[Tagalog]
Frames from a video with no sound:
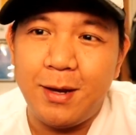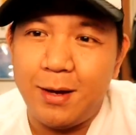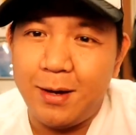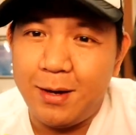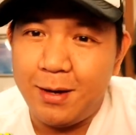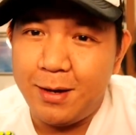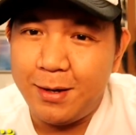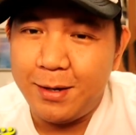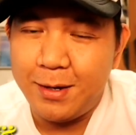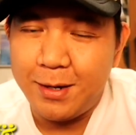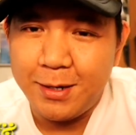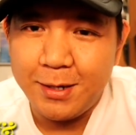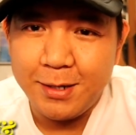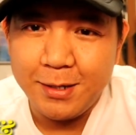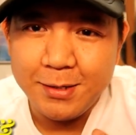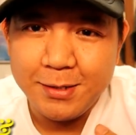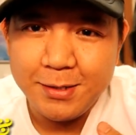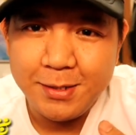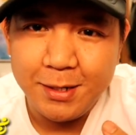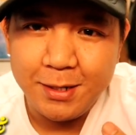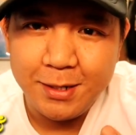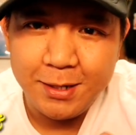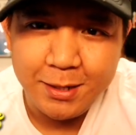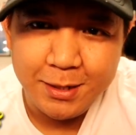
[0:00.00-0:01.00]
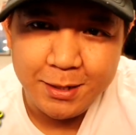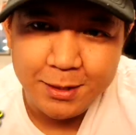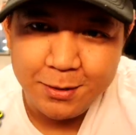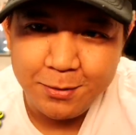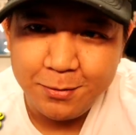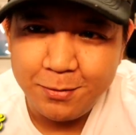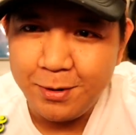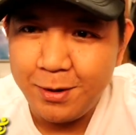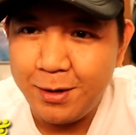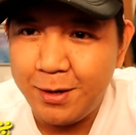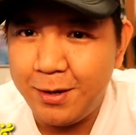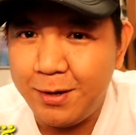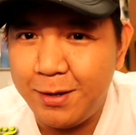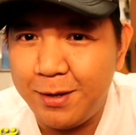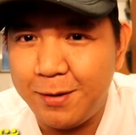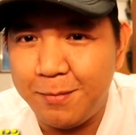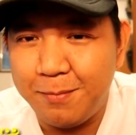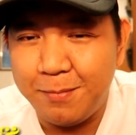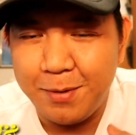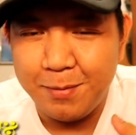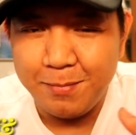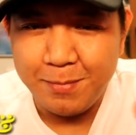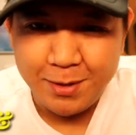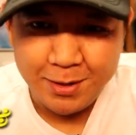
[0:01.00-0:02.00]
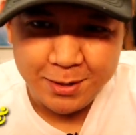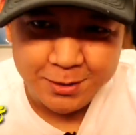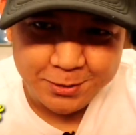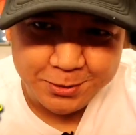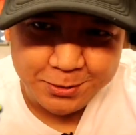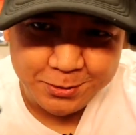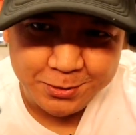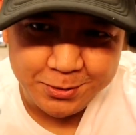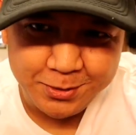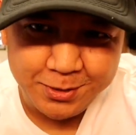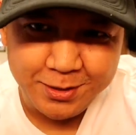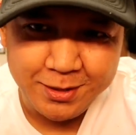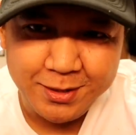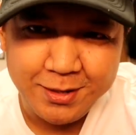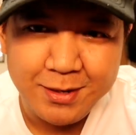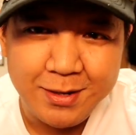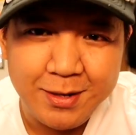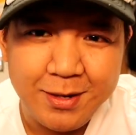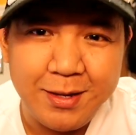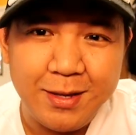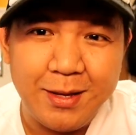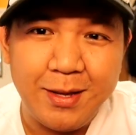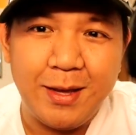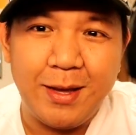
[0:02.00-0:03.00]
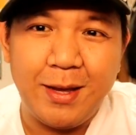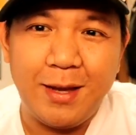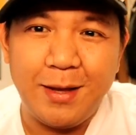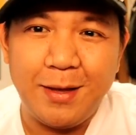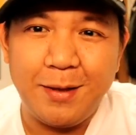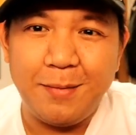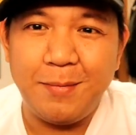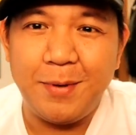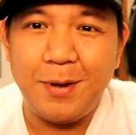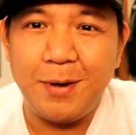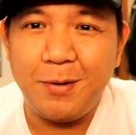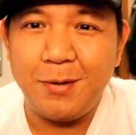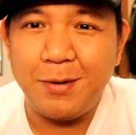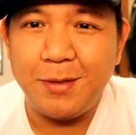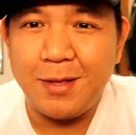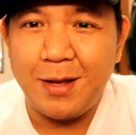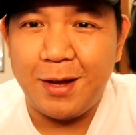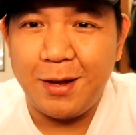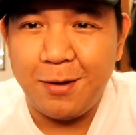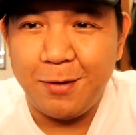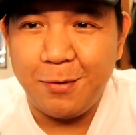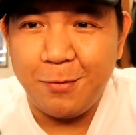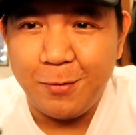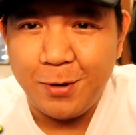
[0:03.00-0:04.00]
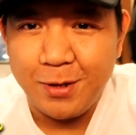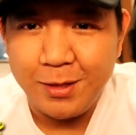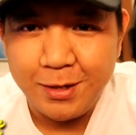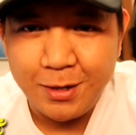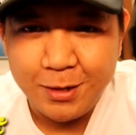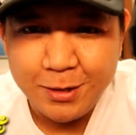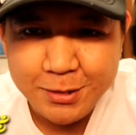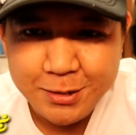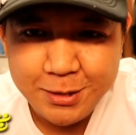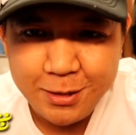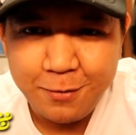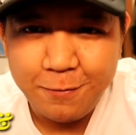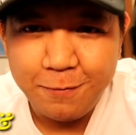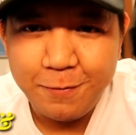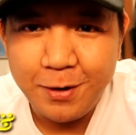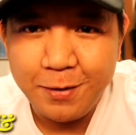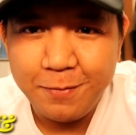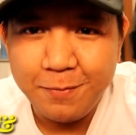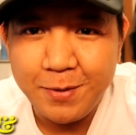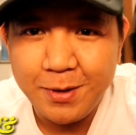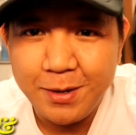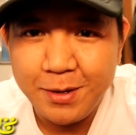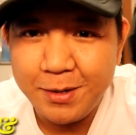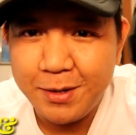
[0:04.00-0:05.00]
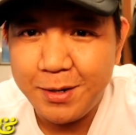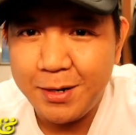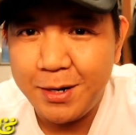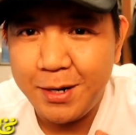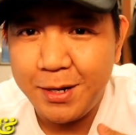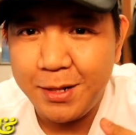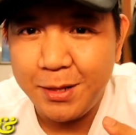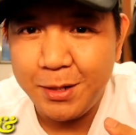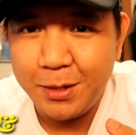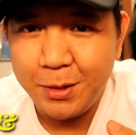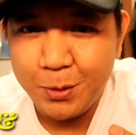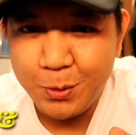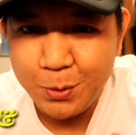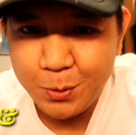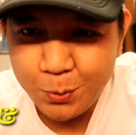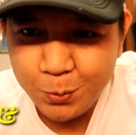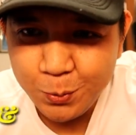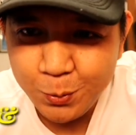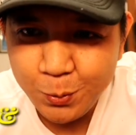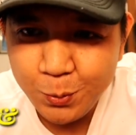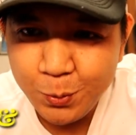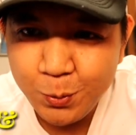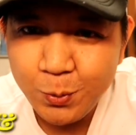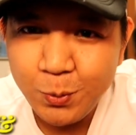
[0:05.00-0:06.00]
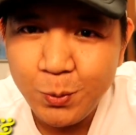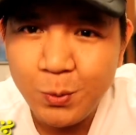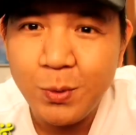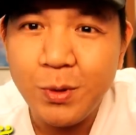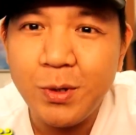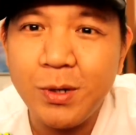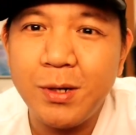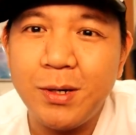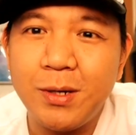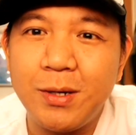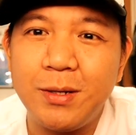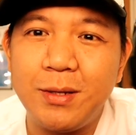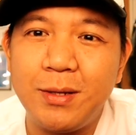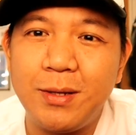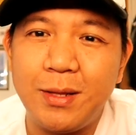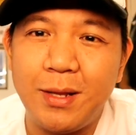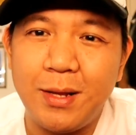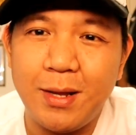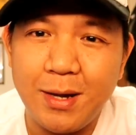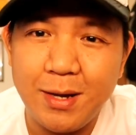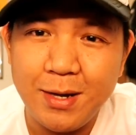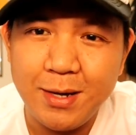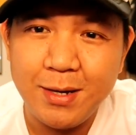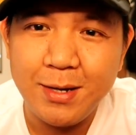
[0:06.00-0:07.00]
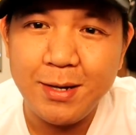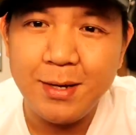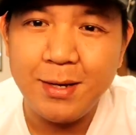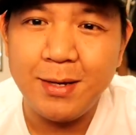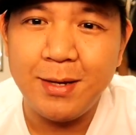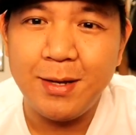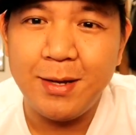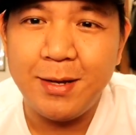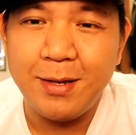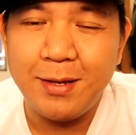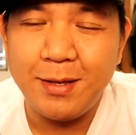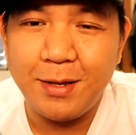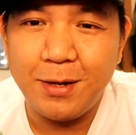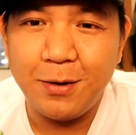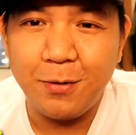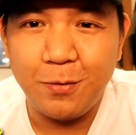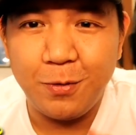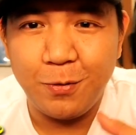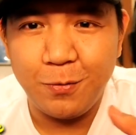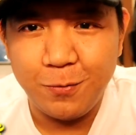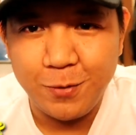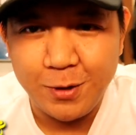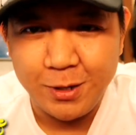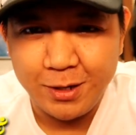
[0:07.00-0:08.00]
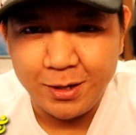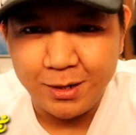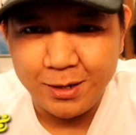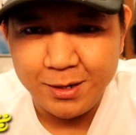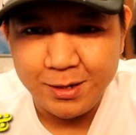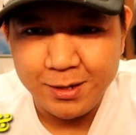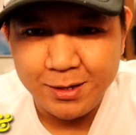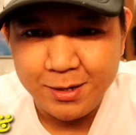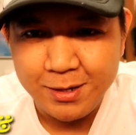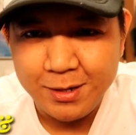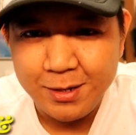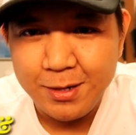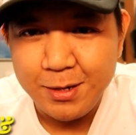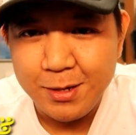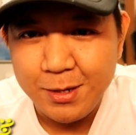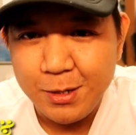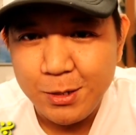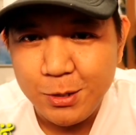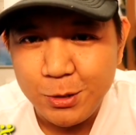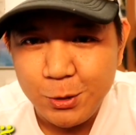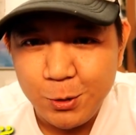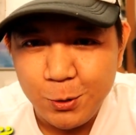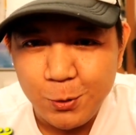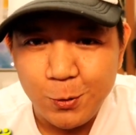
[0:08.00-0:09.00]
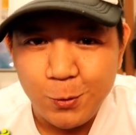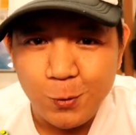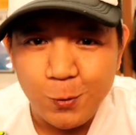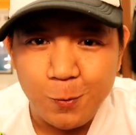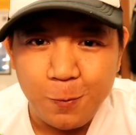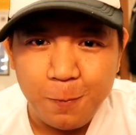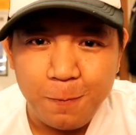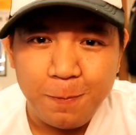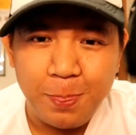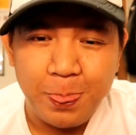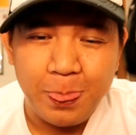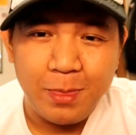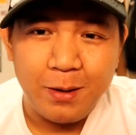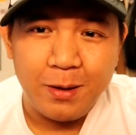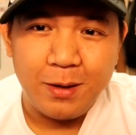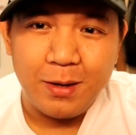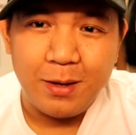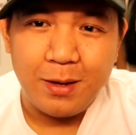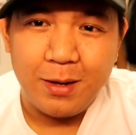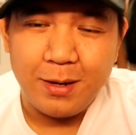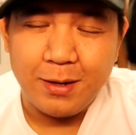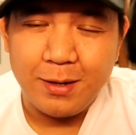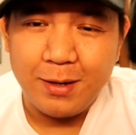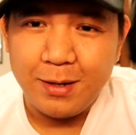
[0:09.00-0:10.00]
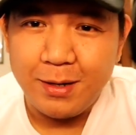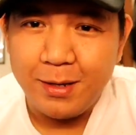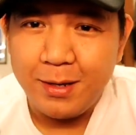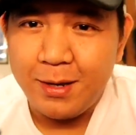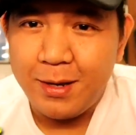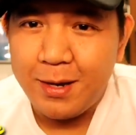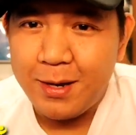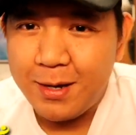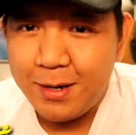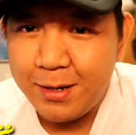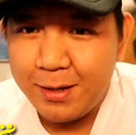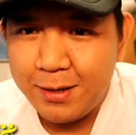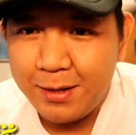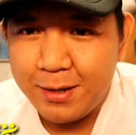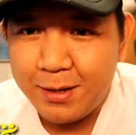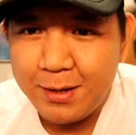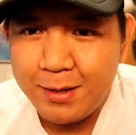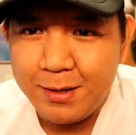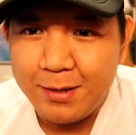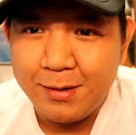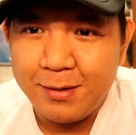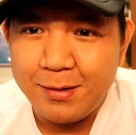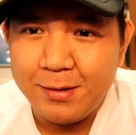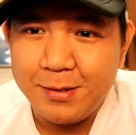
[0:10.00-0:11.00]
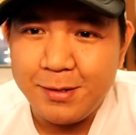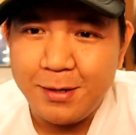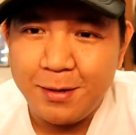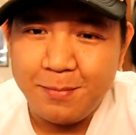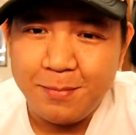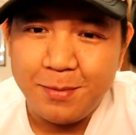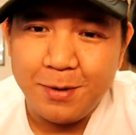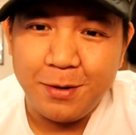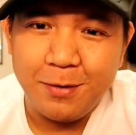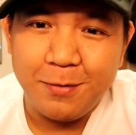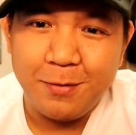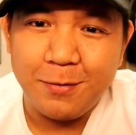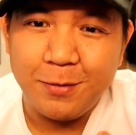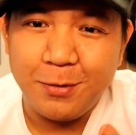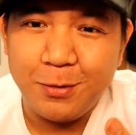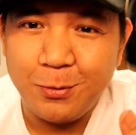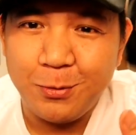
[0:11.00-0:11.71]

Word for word: uh, ah, nag stay dito and nagbabakasyon. And meron tayong 1,500 crew na nagwo-work. So, ang nangyayari niyan, syempre yung